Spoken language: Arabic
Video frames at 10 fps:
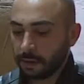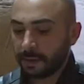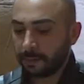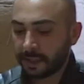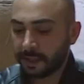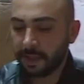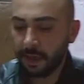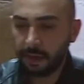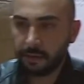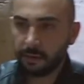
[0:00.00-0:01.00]

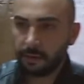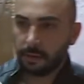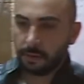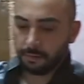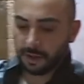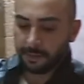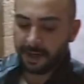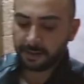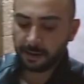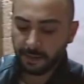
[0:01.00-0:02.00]
انه مش مشكله اذا
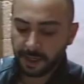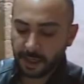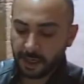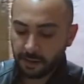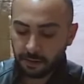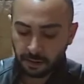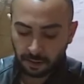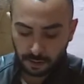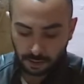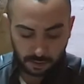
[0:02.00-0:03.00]
كل يوم كنت بحرب مع
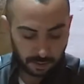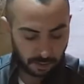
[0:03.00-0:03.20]
حالي